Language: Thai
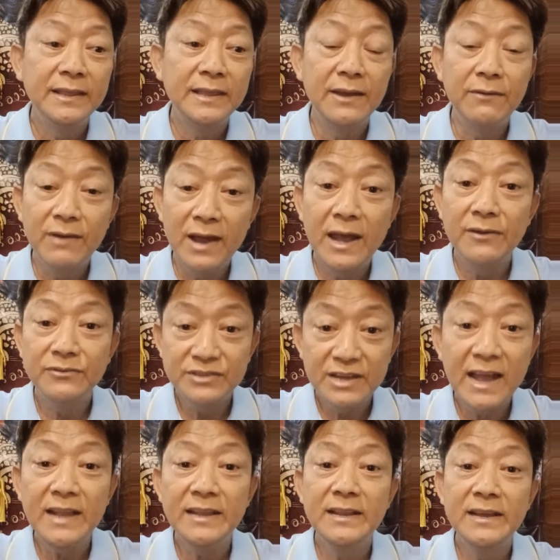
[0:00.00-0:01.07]
แต่ว่าเอา
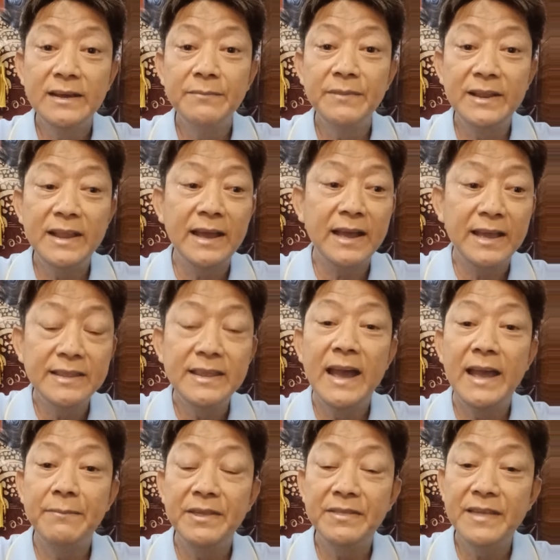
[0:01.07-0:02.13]
ช่างเดิมนั่นแหละขยา
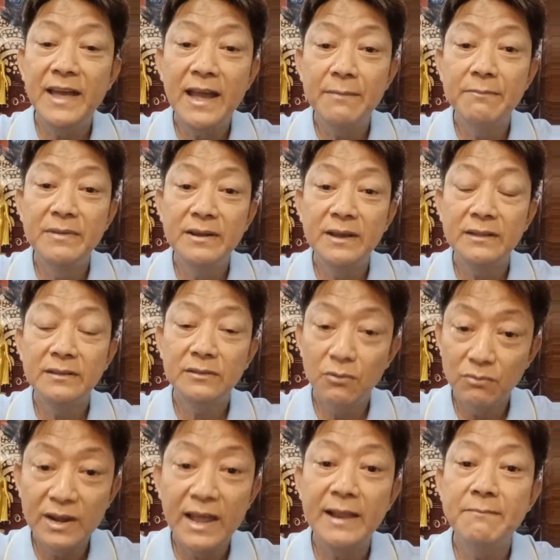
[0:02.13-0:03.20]
ยไปสร้างเมืองตร
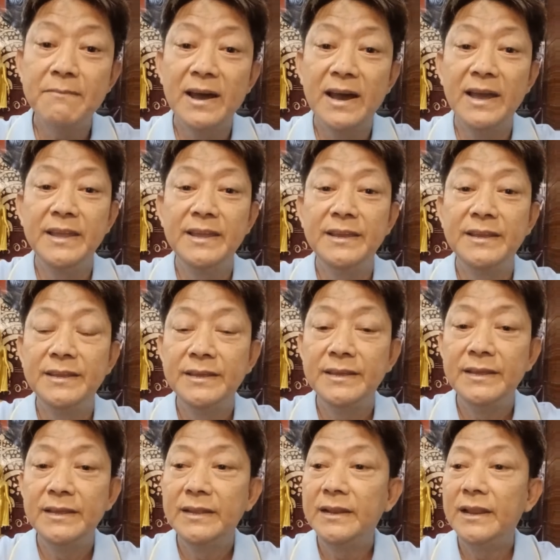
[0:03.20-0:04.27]
งนั้นใหม่
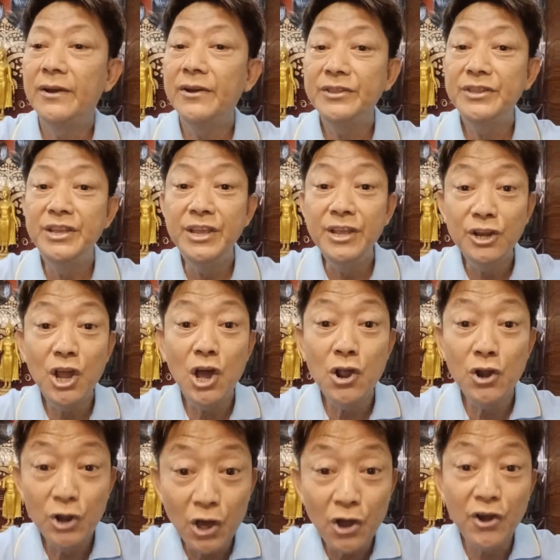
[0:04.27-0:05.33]
แล้วก็ทิ้งร่อง
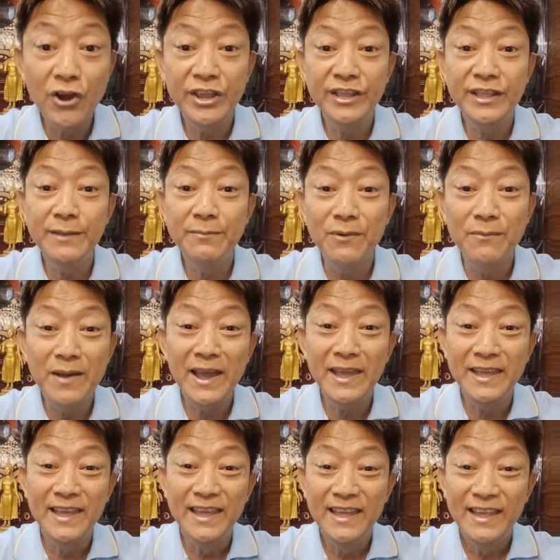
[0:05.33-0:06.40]
รอยที่ผมให้
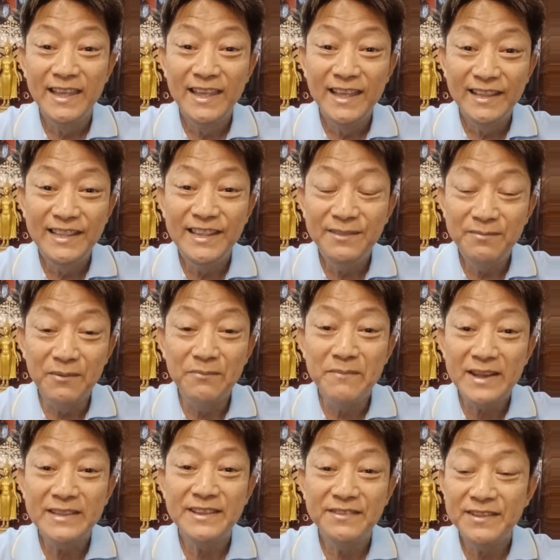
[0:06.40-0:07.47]
ที่ผม
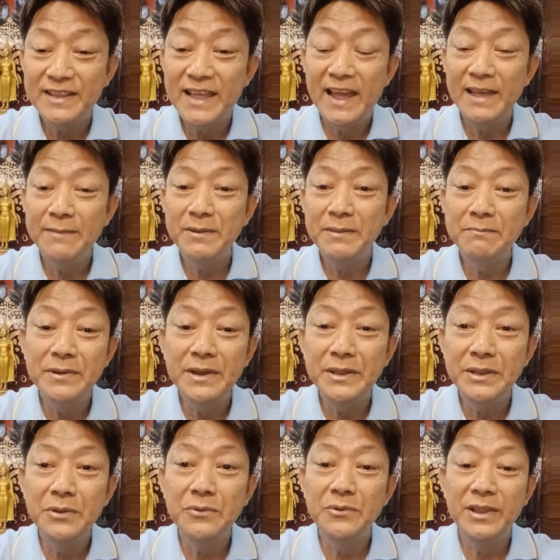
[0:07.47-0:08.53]
มักจะแสดงให้เพื่อ
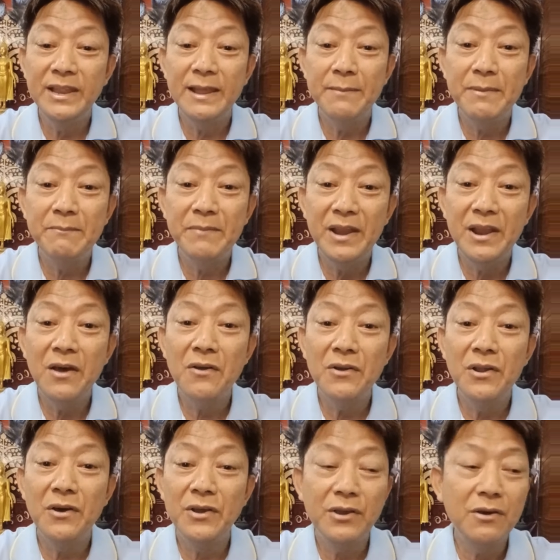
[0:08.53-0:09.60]
นๆดูนี่แหละมันเป็นร่อง
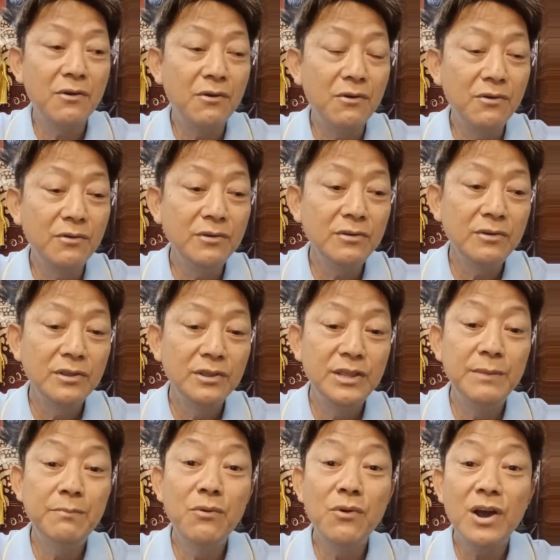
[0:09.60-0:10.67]
รอยของ
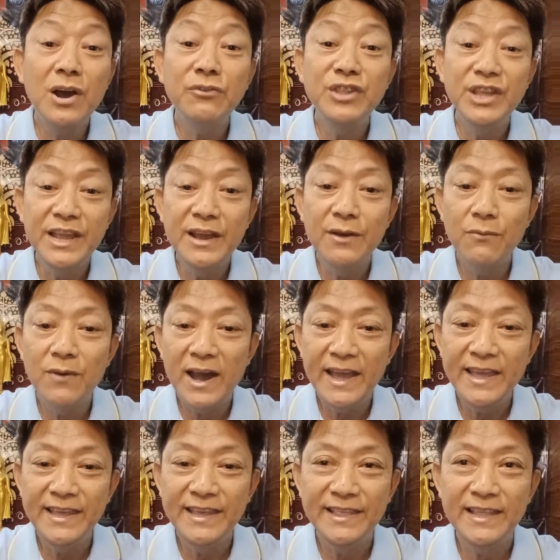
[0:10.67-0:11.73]
ที่พวกเขาทิ้งเอาไว้
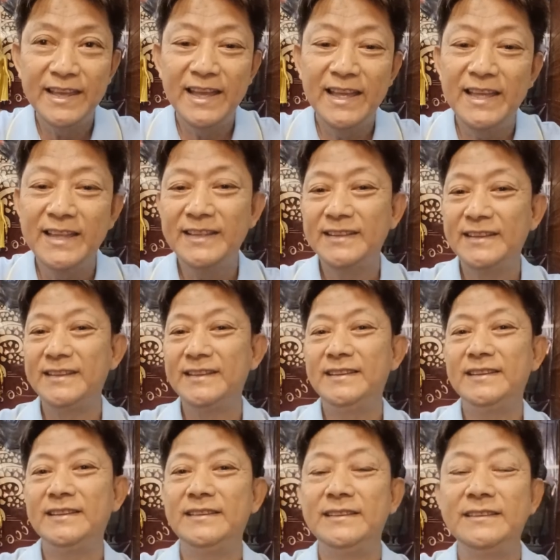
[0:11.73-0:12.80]
นะเอ
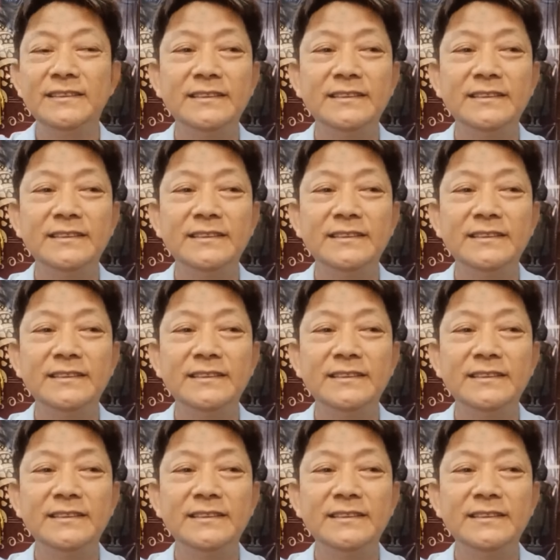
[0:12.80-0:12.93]
อ